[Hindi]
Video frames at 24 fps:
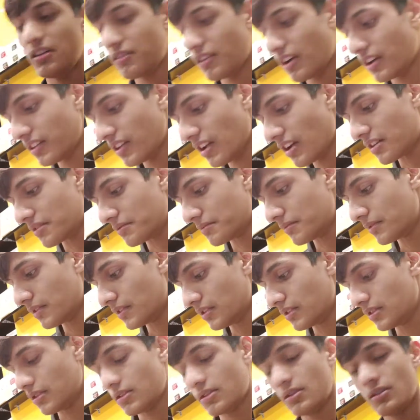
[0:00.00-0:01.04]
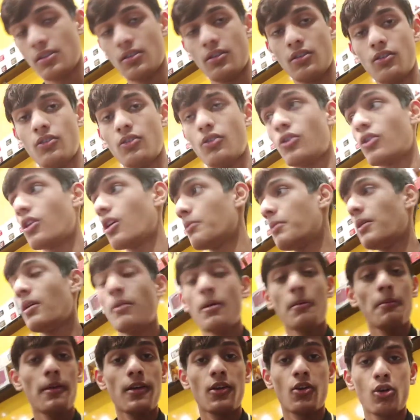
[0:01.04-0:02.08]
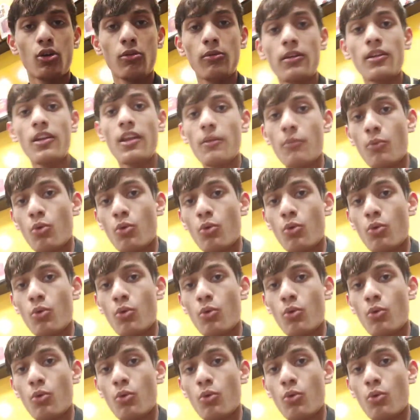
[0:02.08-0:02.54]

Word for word: चाहता और अभी हमारे पे एक और भी नहीं